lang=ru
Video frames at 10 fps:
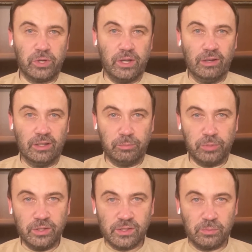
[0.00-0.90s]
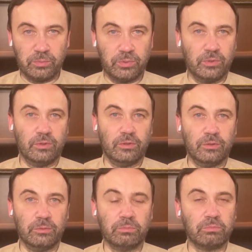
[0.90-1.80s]
правильный принцип,
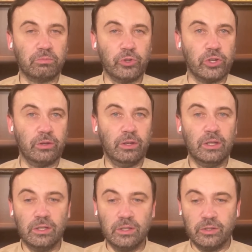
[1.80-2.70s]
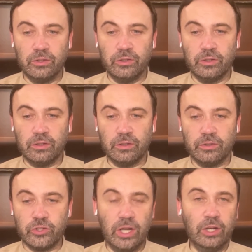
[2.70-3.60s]
э, очень
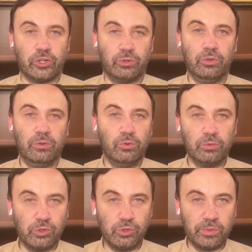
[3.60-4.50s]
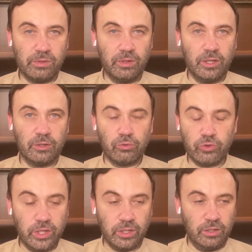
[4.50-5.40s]
э, жаль, что его его собственное
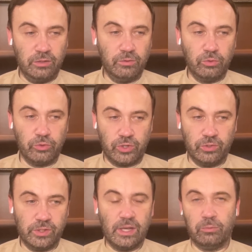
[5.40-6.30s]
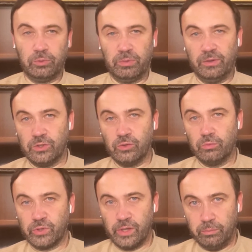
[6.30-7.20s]
окружение не выучило, и сам он,
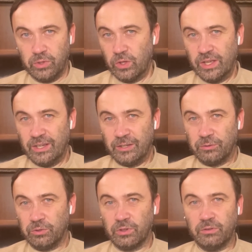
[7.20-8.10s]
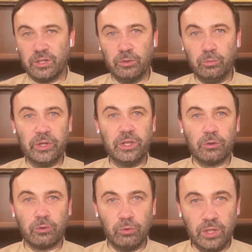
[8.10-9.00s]
по-видимому, забыл. Он говорил,
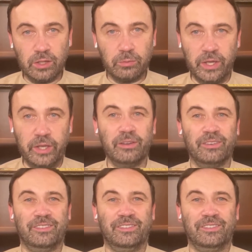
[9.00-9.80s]
подняв кулак, бей.